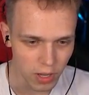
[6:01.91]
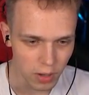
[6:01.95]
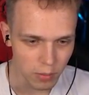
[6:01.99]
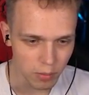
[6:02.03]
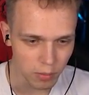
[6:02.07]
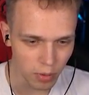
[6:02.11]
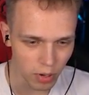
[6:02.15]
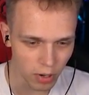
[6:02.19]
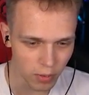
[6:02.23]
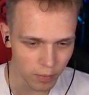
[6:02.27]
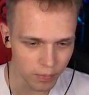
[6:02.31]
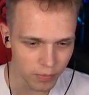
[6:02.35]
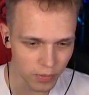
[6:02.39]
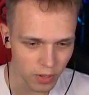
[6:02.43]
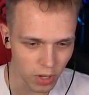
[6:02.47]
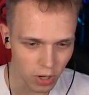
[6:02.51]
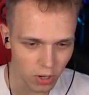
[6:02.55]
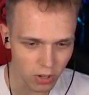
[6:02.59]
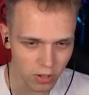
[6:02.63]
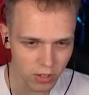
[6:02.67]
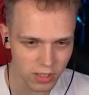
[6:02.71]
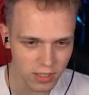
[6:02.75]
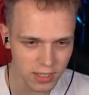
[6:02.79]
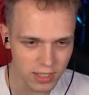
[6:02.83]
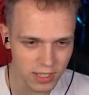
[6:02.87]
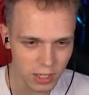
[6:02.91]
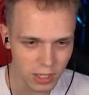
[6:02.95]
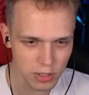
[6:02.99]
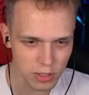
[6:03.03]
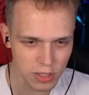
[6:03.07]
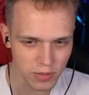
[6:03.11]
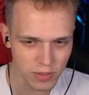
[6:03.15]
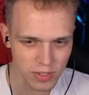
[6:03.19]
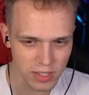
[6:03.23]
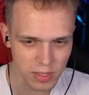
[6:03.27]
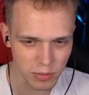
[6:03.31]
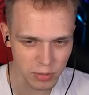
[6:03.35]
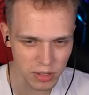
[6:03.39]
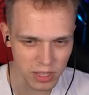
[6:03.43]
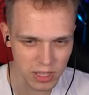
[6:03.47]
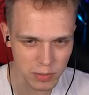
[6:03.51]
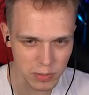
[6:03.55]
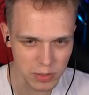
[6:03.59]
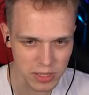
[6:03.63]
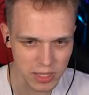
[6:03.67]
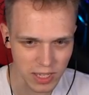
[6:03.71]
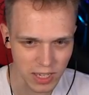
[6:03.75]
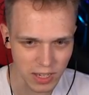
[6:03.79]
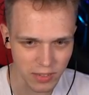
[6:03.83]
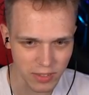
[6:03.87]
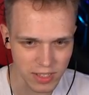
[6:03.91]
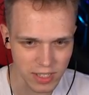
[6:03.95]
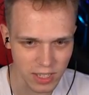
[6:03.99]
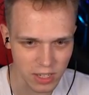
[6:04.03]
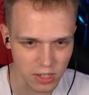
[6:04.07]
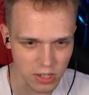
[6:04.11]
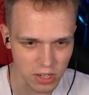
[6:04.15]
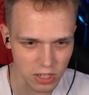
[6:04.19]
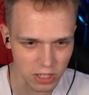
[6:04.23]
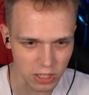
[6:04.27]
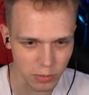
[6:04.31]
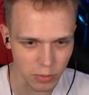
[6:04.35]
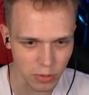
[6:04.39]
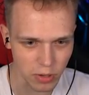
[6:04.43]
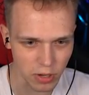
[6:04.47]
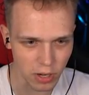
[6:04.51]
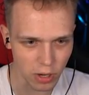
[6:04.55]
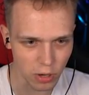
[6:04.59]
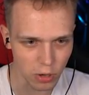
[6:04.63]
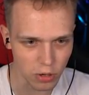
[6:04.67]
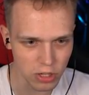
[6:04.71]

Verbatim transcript: Bo on, z co widzę, mu niespecjalnie nawet zależy na tych broniach.